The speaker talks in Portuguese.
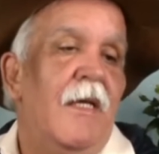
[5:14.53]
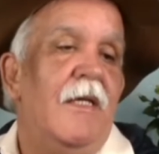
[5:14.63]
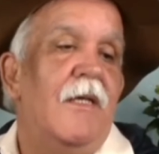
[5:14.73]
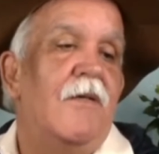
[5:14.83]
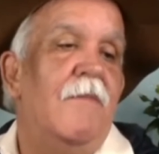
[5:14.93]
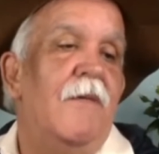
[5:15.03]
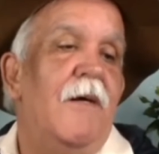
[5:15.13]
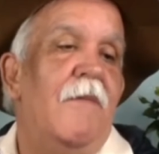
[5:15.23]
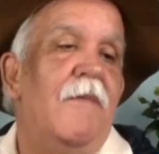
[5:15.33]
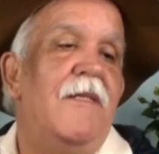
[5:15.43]
E como é
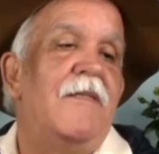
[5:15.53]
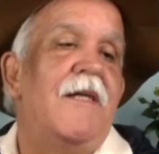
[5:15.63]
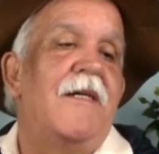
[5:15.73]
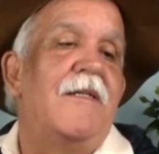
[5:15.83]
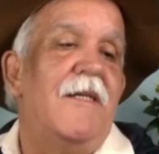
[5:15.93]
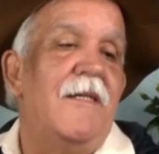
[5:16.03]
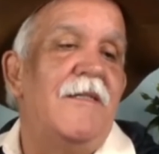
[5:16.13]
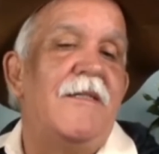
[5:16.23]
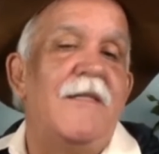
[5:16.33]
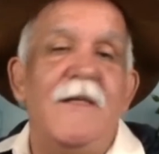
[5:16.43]
o mês da
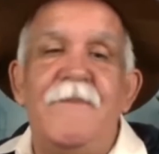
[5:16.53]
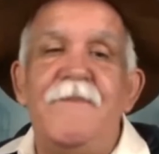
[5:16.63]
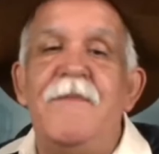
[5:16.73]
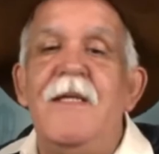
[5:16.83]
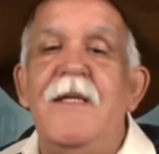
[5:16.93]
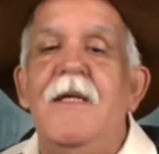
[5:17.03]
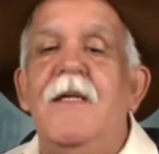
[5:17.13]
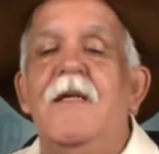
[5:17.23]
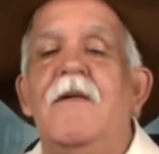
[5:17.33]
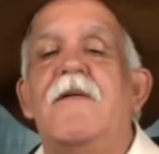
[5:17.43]
criança,
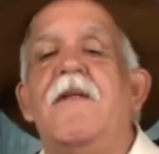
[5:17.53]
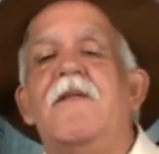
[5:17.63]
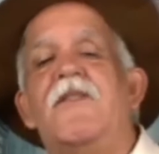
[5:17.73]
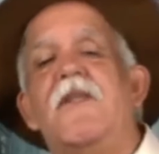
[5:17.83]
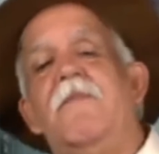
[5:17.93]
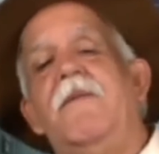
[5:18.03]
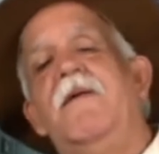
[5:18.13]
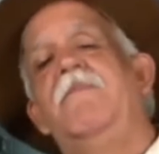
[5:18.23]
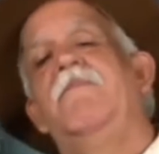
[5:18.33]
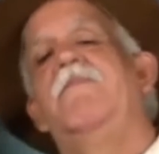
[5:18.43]
eu quero deixar
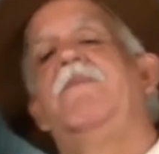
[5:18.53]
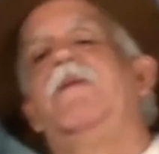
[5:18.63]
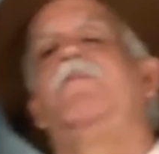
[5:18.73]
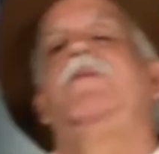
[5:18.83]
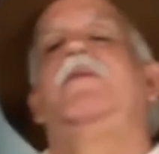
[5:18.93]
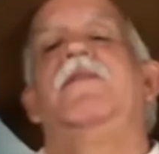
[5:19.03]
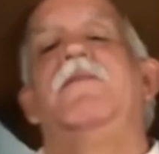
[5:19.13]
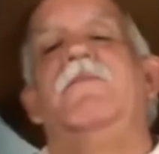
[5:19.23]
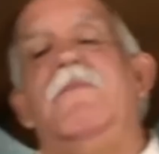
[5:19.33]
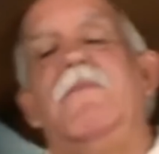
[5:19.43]
uma
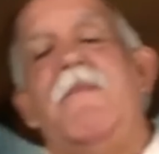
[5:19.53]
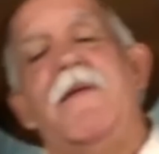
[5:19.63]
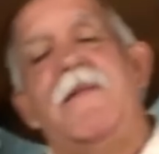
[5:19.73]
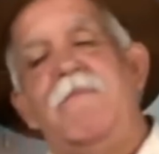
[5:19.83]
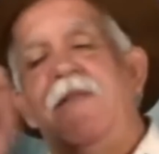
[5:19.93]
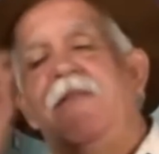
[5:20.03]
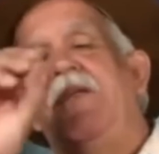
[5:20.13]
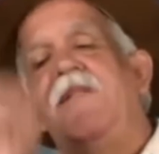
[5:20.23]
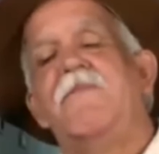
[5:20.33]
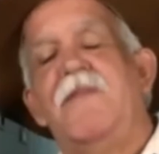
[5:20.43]
reportagem, uma, uma
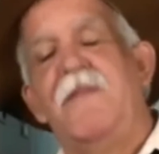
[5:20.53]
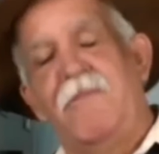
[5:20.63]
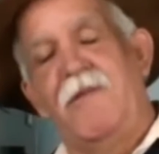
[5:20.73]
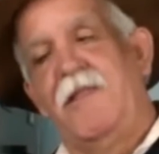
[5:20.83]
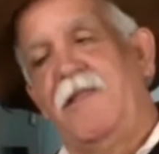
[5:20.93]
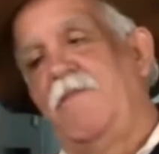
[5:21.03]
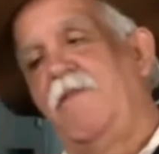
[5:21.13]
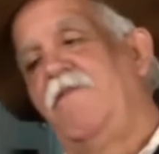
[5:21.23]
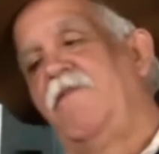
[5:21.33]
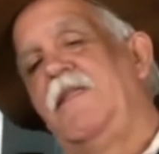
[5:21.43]
mensagem muito importante
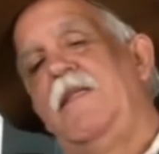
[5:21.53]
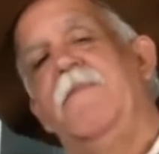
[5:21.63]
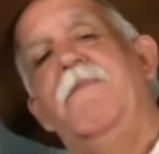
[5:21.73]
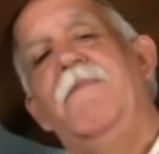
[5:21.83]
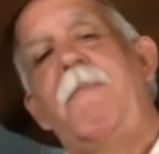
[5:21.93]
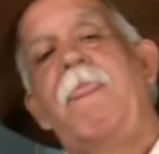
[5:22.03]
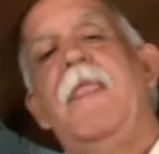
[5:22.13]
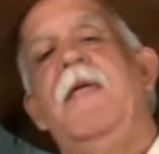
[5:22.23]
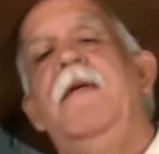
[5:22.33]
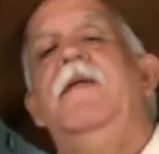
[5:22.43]
para você.
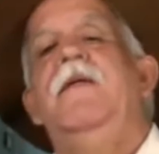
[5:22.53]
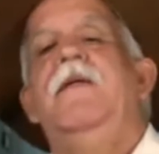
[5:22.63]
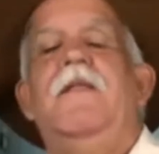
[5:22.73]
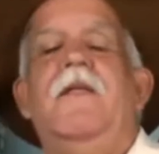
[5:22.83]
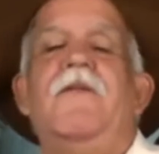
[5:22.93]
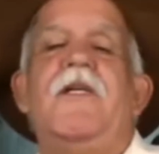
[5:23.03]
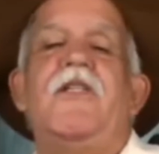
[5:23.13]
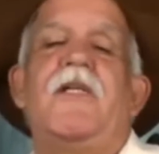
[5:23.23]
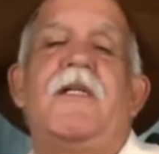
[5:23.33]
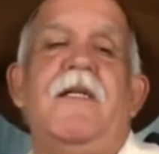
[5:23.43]
Não
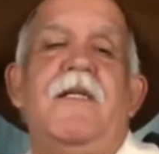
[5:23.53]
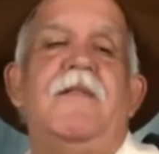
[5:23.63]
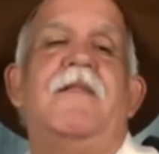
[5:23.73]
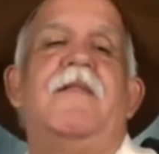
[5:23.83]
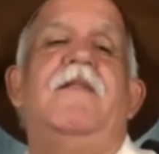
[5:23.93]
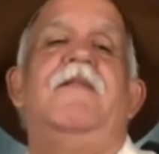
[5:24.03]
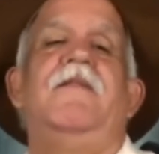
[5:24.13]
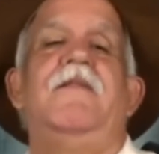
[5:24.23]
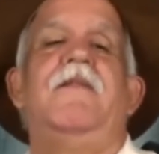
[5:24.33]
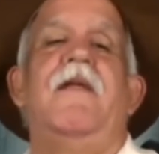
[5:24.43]
deixe a criança que
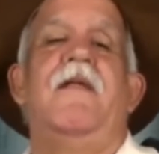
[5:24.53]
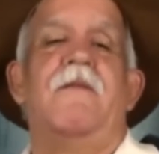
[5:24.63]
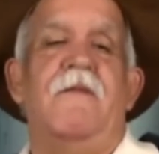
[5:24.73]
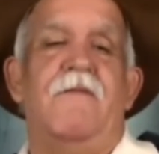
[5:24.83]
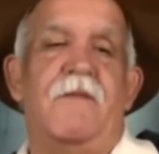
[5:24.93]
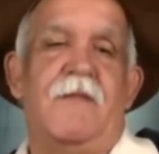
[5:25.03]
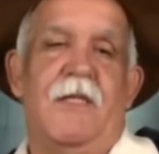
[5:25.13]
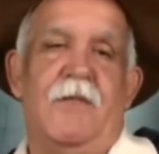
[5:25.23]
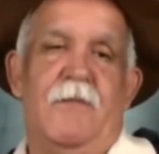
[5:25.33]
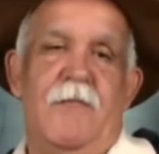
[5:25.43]
existe dentro de
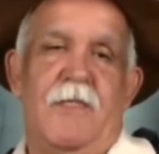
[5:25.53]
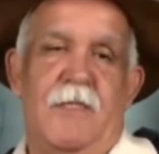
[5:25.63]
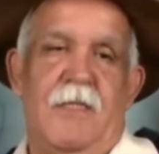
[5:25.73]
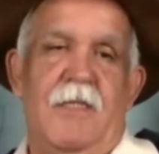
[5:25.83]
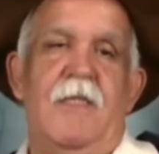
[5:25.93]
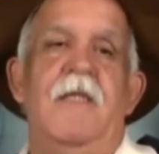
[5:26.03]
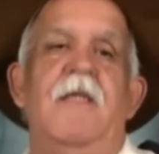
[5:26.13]
você adormecer